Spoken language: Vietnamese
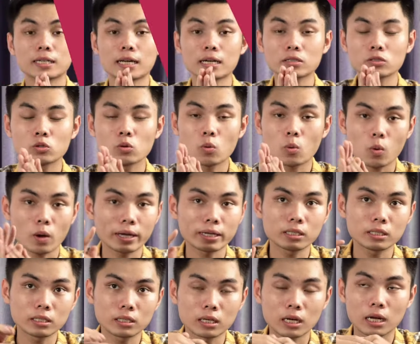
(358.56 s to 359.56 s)
tính năng xung
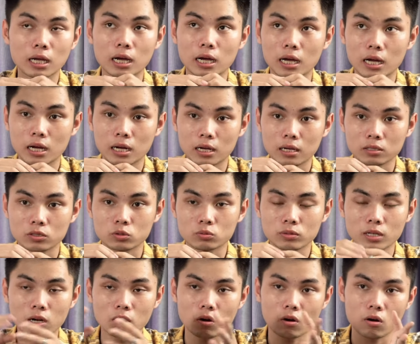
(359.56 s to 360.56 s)
quanh như là
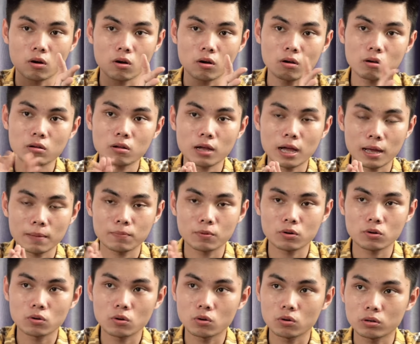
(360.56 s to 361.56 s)
chúng ta có
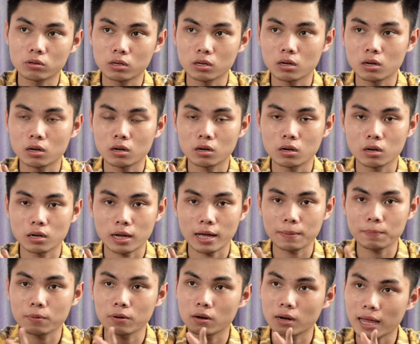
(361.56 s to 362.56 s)
Hyperon, uh,
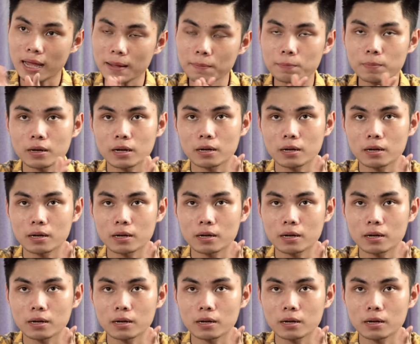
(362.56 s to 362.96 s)
Hyperlap,